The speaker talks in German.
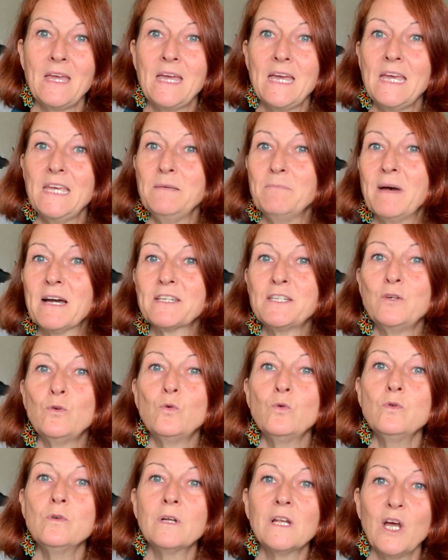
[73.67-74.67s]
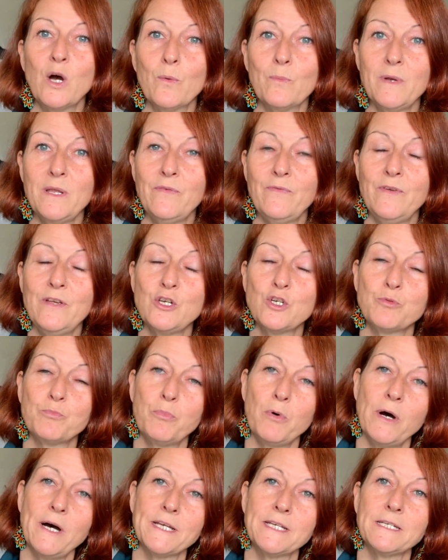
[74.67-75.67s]
Ich machte unglaublich viel
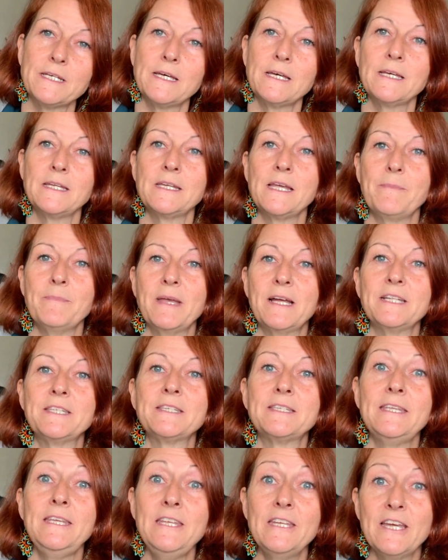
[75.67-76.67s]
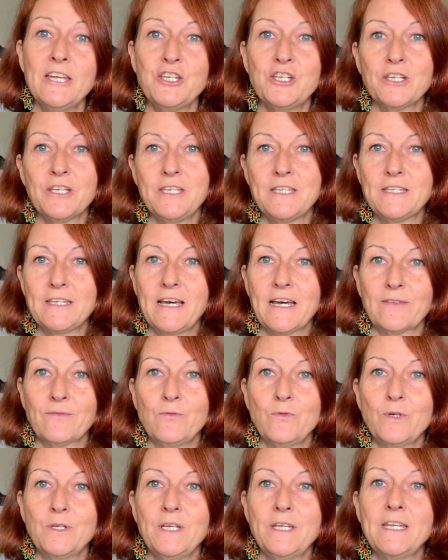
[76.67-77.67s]
Sport, da mir als Teenager gesagt
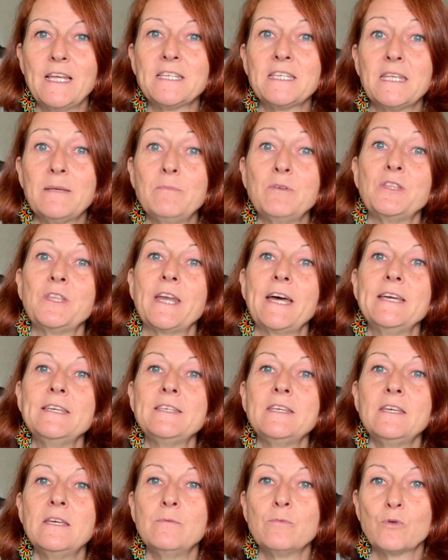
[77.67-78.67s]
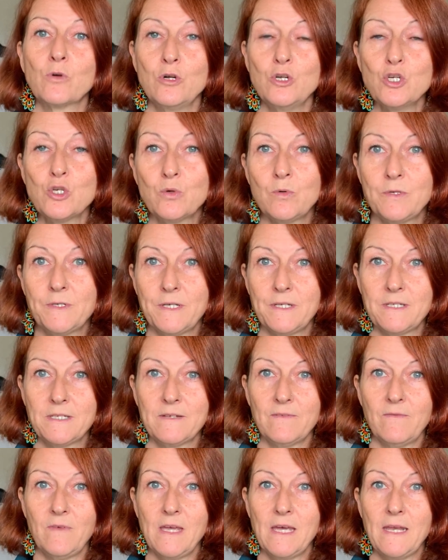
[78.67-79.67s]
wurde, dass ich mit 30 im Rollstuhl
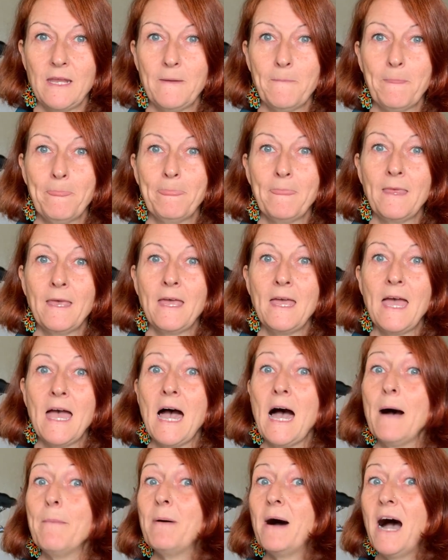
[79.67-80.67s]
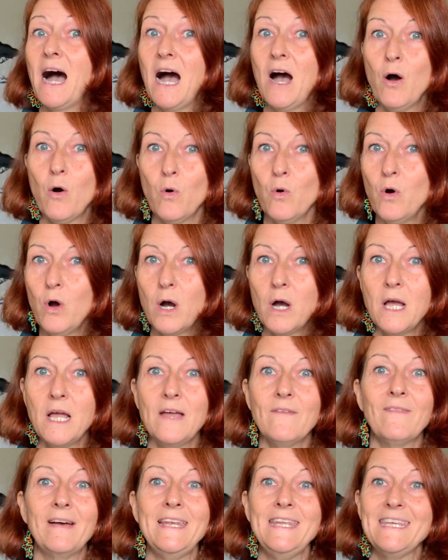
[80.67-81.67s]
sitzen werde. Aber auch,
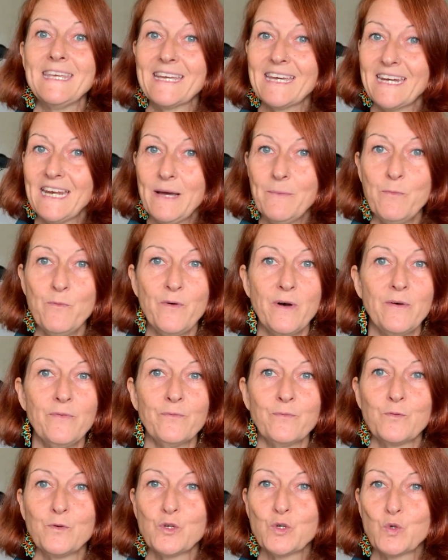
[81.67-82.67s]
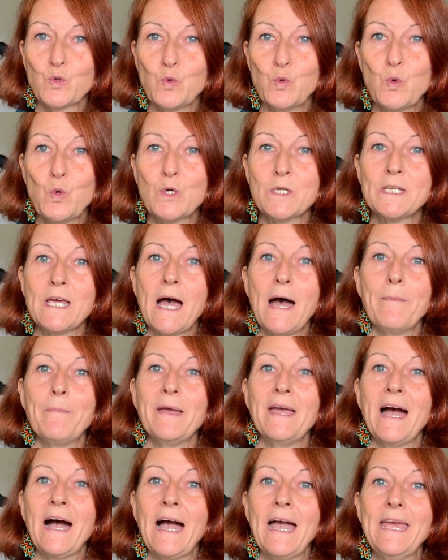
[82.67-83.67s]
weil ich krampfhaft versucht
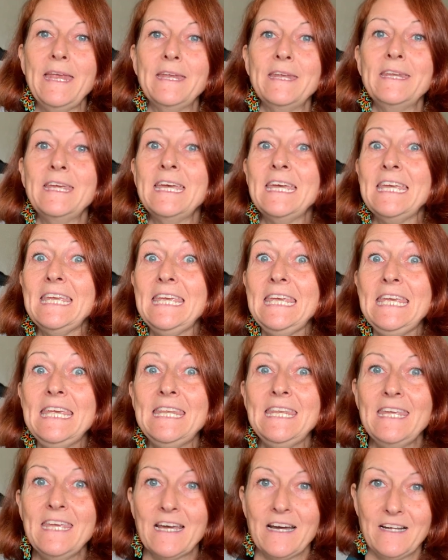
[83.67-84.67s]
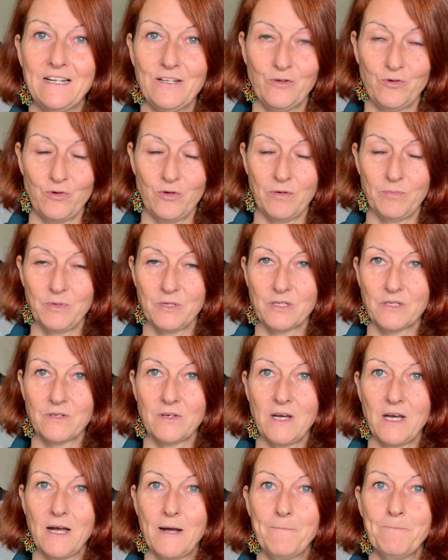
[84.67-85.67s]
habe, einen idealen Körper
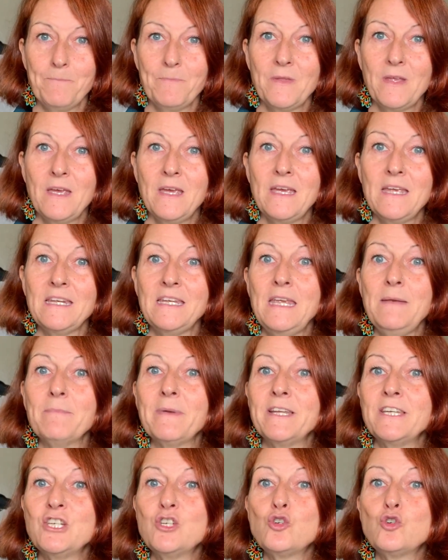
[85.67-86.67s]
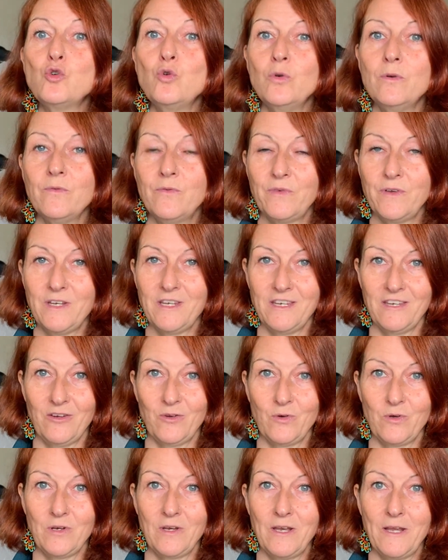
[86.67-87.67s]
zu haben, den man schön finden
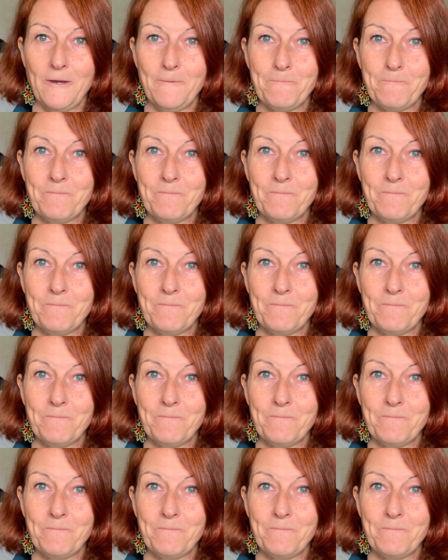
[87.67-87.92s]
könnte.